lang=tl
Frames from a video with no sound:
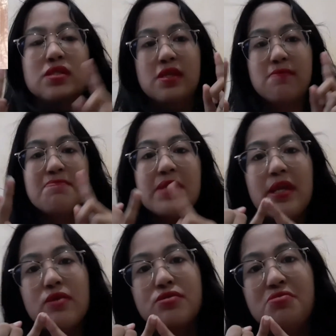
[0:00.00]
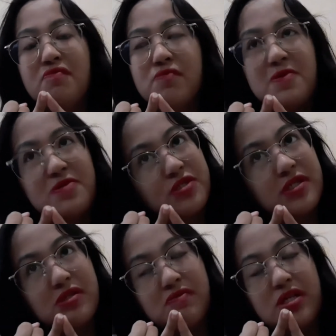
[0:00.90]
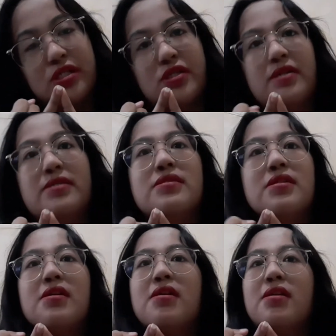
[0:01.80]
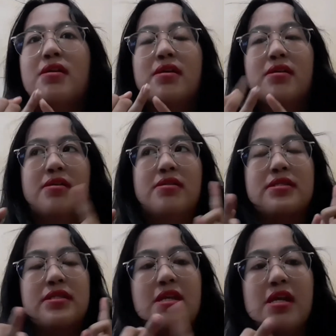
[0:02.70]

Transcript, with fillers: Kim Taeyeon of Christian Nation, si